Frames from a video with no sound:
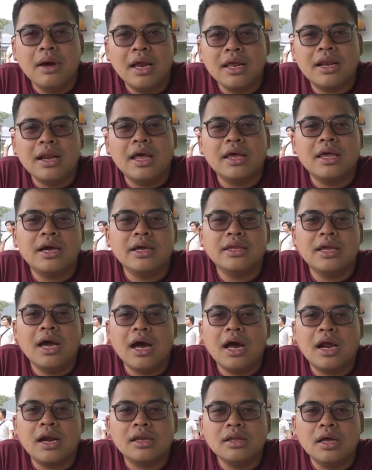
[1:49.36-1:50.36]
balik lagi ke
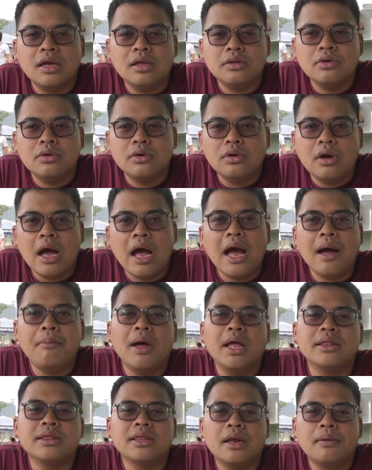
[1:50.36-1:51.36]
Jakarta tuh
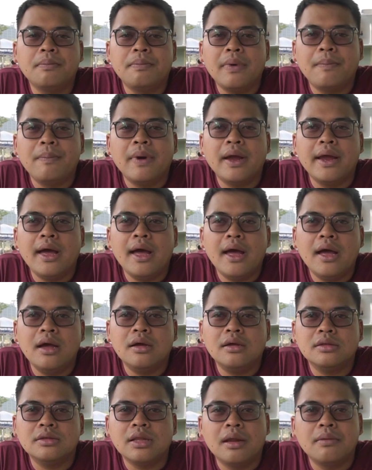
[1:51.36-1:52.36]
aman tanpa
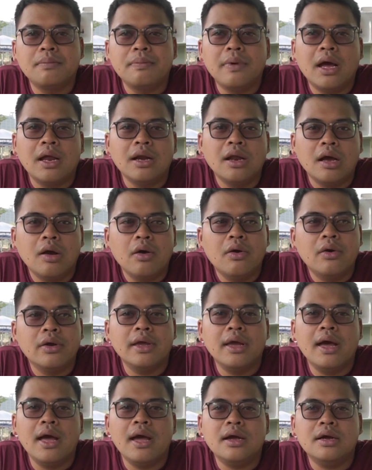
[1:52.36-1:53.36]
peyang tanpa ada
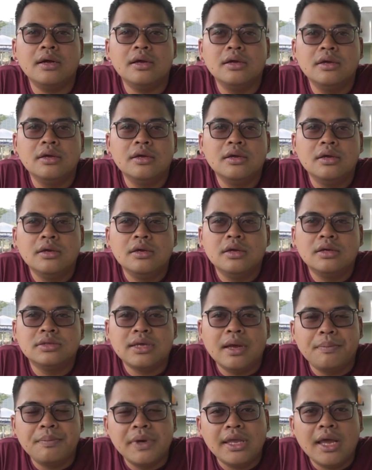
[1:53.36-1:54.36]
goyang
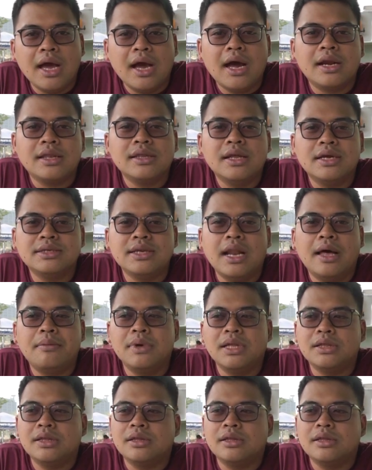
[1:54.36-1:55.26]
sampai Jakarta selamat